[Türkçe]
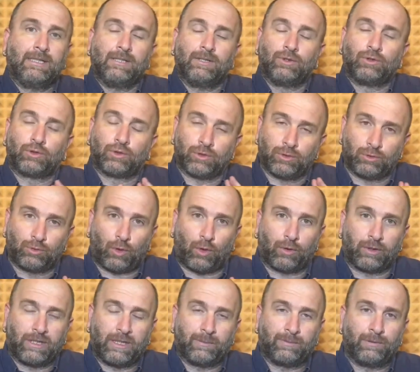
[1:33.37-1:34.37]
şunu
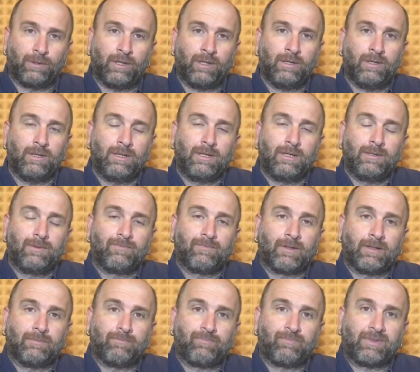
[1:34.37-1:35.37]
doğru yapıyor.
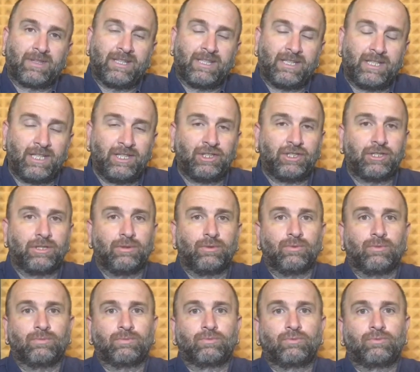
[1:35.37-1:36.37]
Hiç
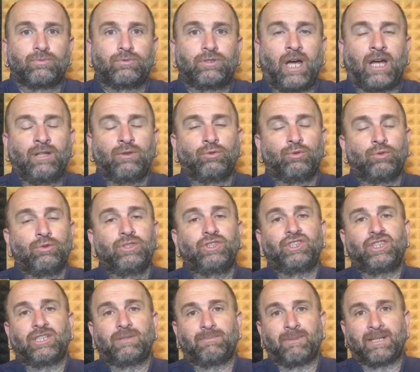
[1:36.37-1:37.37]
dandun
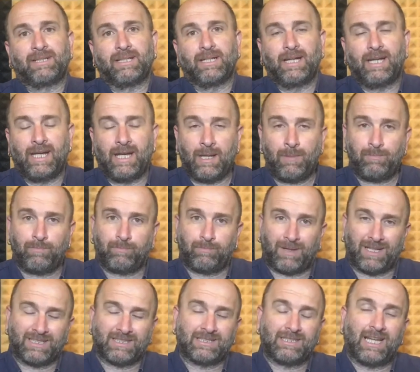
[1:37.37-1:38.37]
çıkmadı. Hep
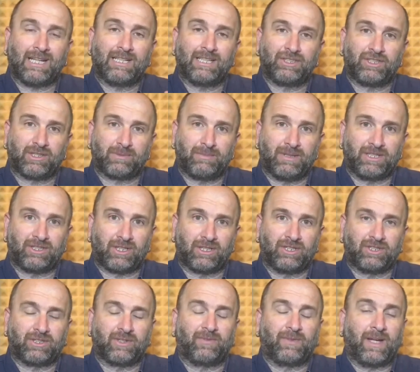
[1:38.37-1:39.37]
paslarla çıkmaya
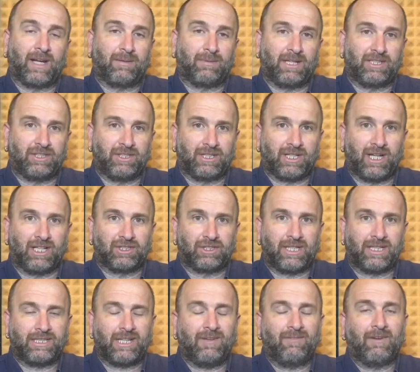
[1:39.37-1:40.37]
çalıştı Fenerbahçe'yi
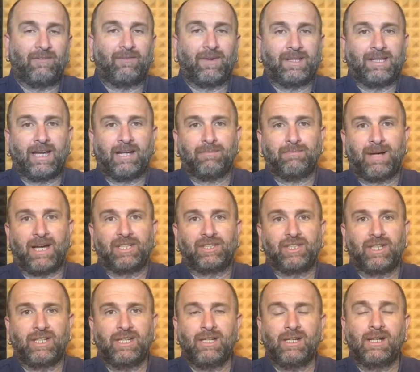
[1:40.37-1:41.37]
karşılarken ve
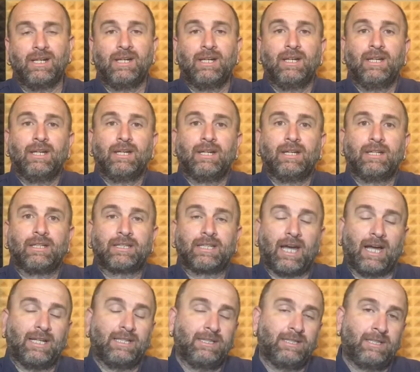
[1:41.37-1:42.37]
Fenerbahçe'yi
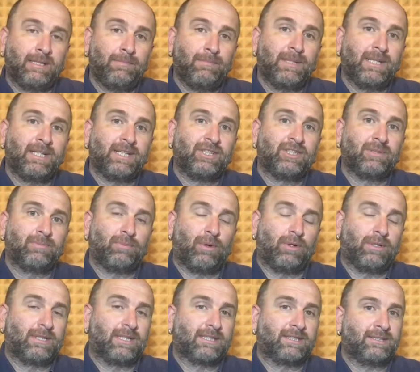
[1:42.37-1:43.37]
kendi birinci
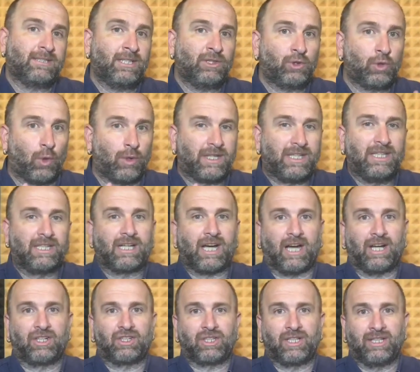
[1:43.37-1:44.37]
bölgesinde çok iyi
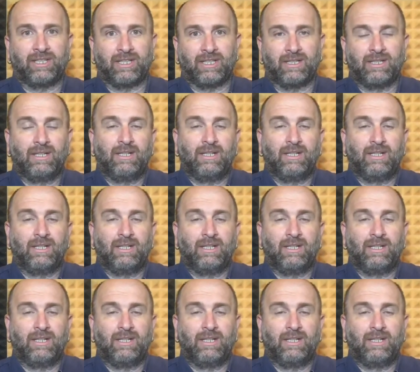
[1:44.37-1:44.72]
karşıladı.